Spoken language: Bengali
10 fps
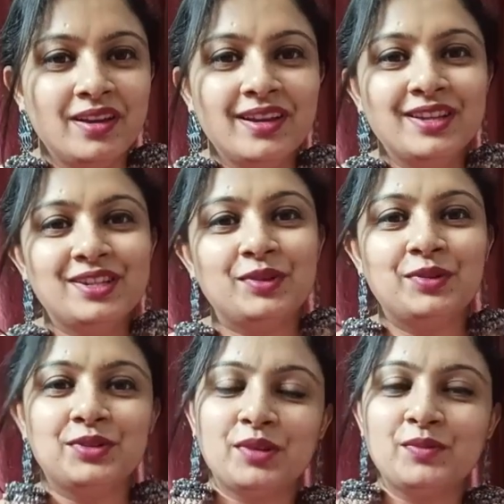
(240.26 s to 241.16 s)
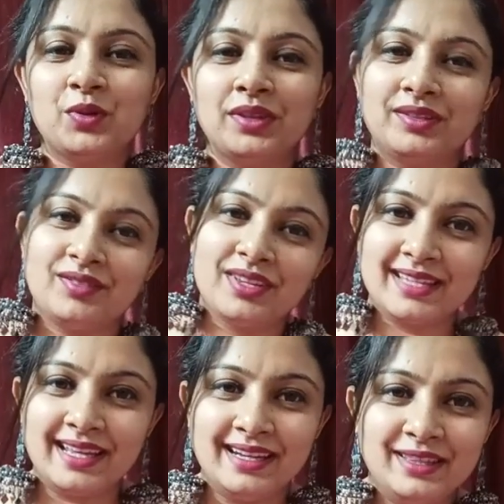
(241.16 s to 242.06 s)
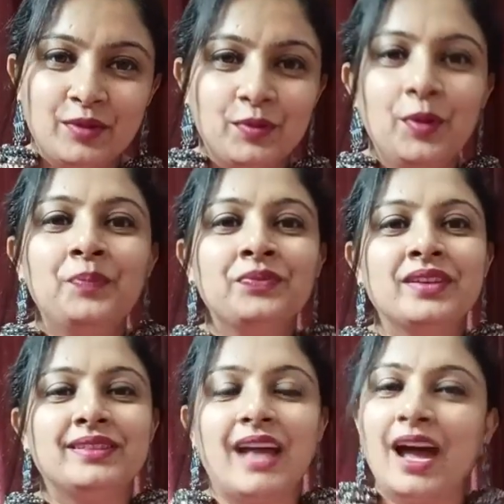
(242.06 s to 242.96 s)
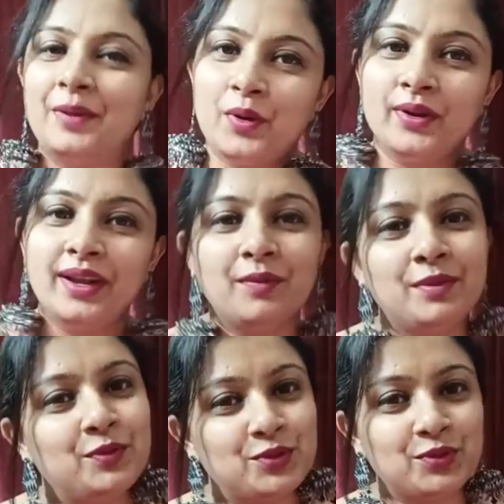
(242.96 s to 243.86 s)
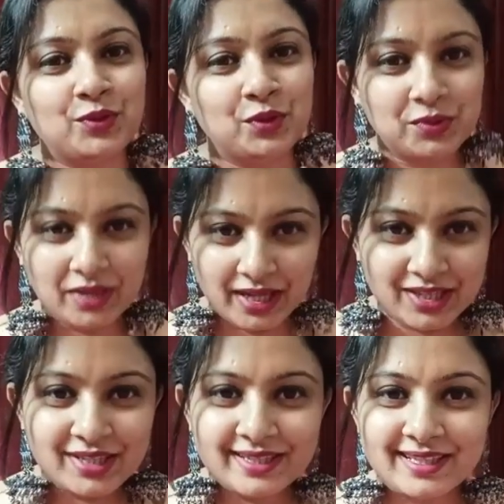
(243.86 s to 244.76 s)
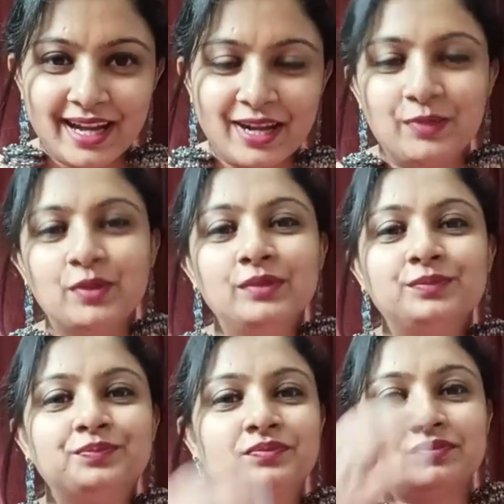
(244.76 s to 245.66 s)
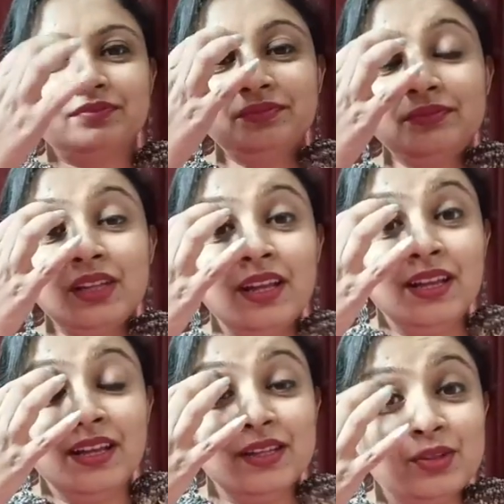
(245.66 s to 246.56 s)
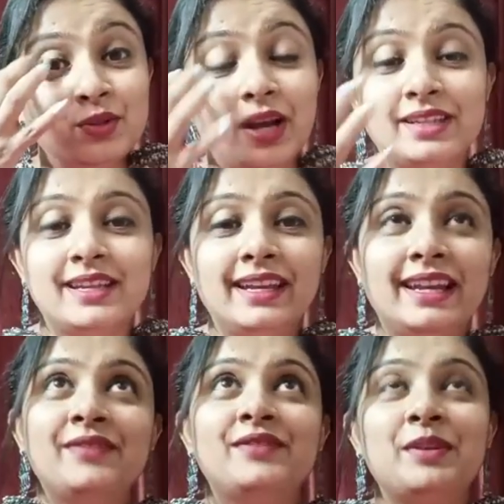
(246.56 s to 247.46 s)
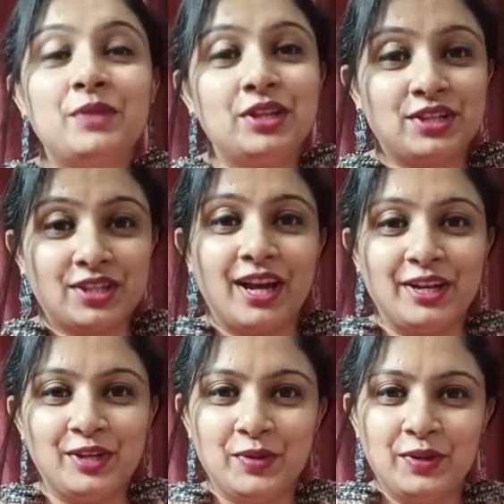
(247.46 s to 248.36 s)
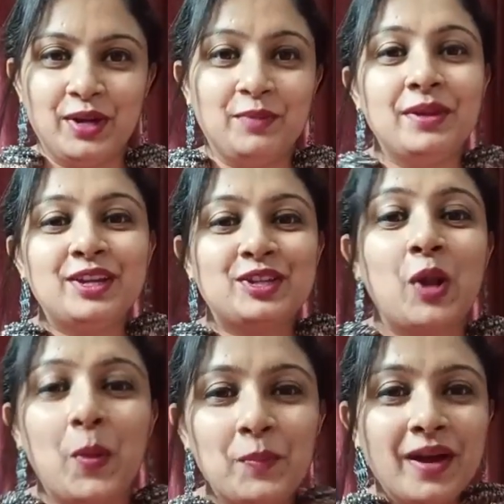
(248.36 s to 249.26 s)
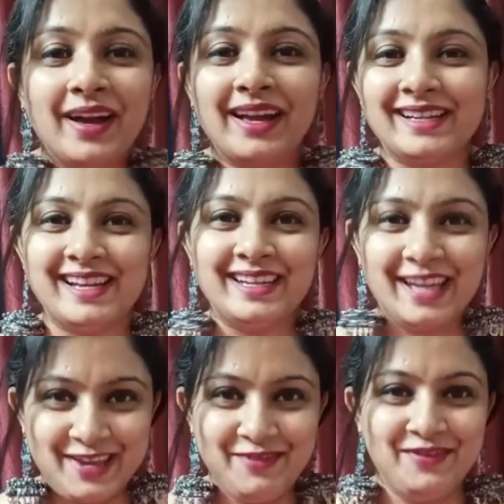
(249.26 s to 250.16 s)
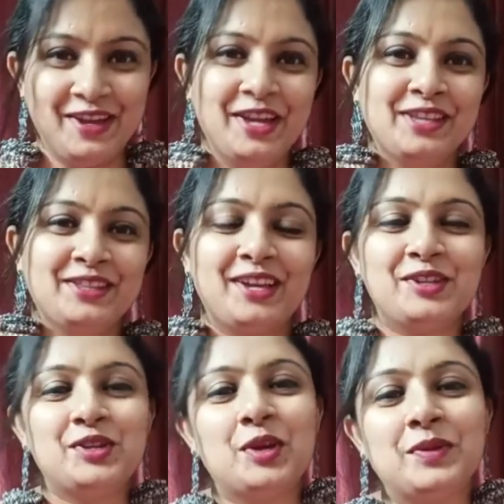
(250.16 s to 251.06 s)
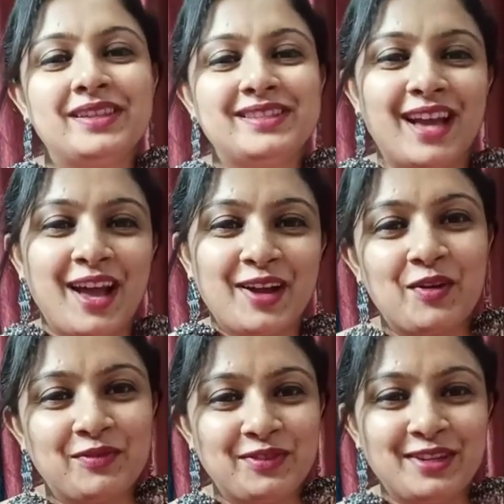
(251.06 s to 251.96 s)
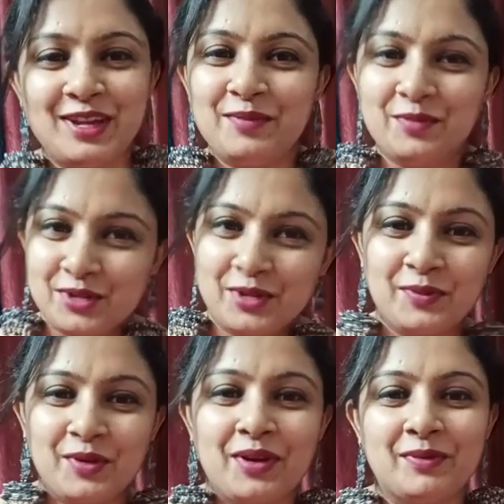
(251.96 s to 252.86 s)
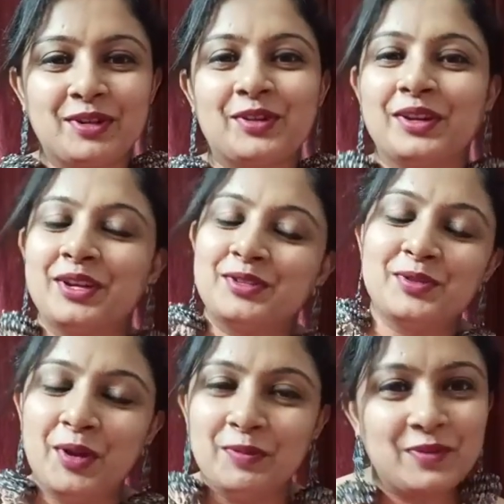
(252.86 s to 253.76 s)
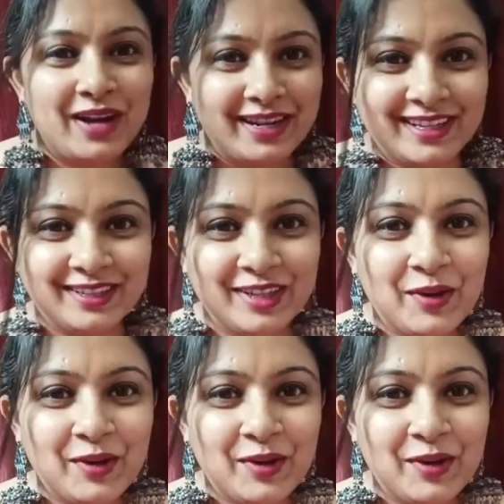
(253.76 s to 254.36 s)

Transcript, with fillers: সেগুলো সব চৈত্রের সেলই দেব তারপরে আমি প্রচুর নতুন কালেকশনস দেখাবো সো আজকের লাইফটা বেশ খানিক্ষণের বেশ লম্বা একটা লাইফ তাই সবাই চা কফি নিয়ে বসে পড়ো আমার সঙ্গে একটু গল্প আড্ডা দাও